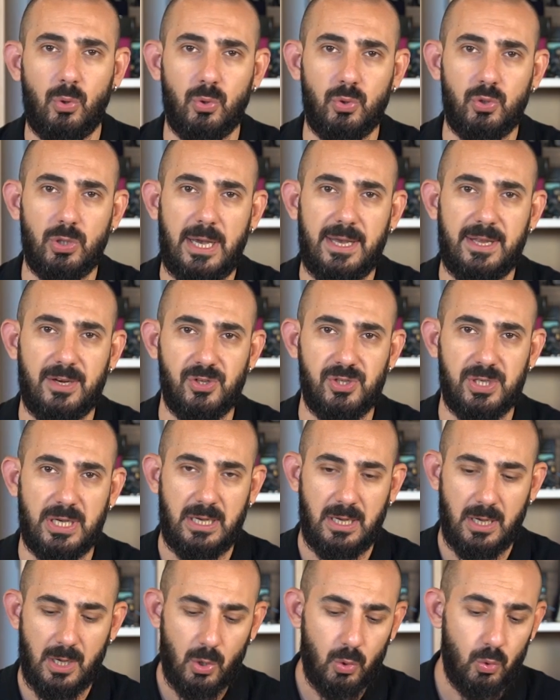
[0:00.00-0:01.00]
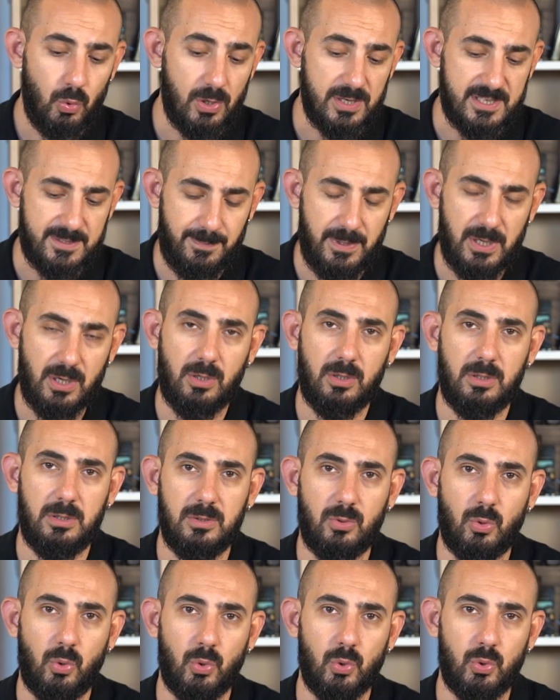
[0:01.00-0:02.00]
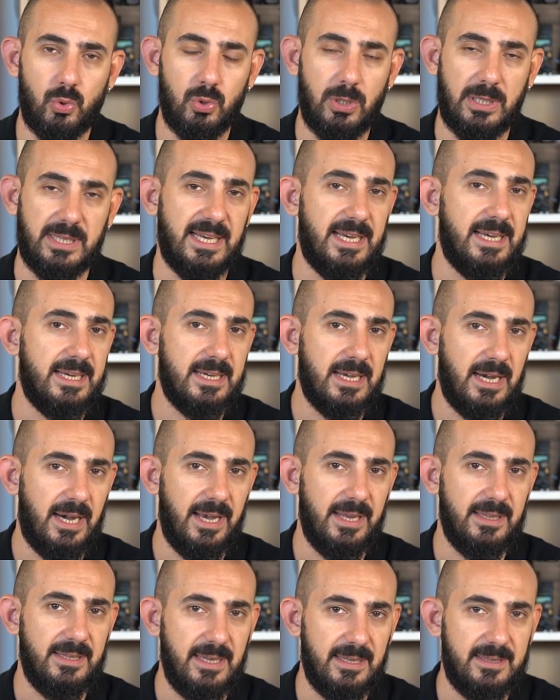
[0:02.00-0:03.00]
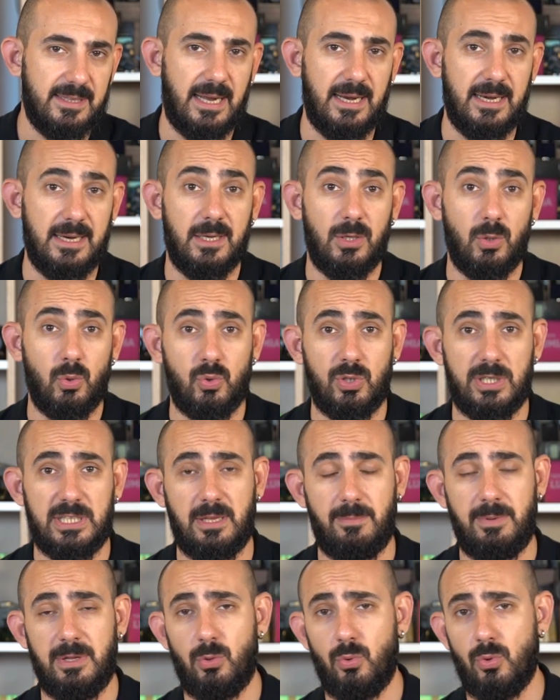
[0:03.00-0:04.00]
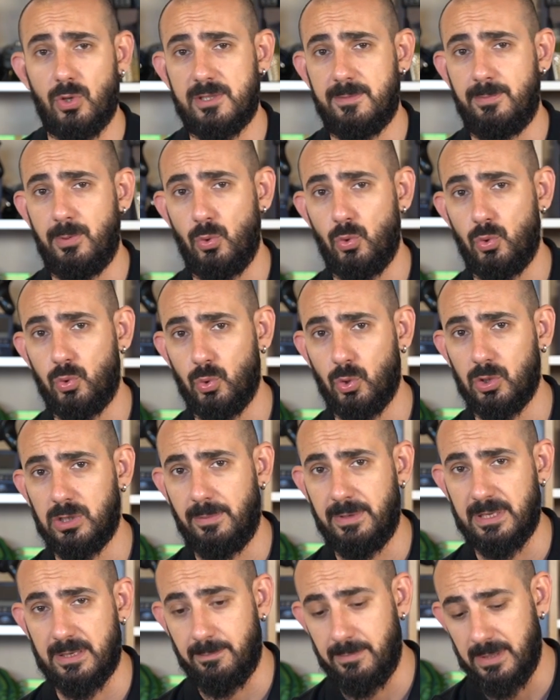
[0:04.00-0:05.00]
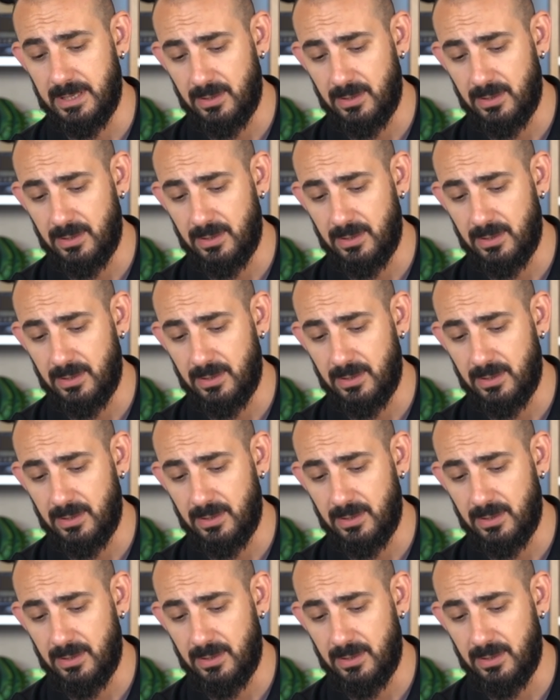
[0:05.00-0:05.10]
13 ayrıca USB konusunda da gayet yeterli. Üzerine bir USB 3.1,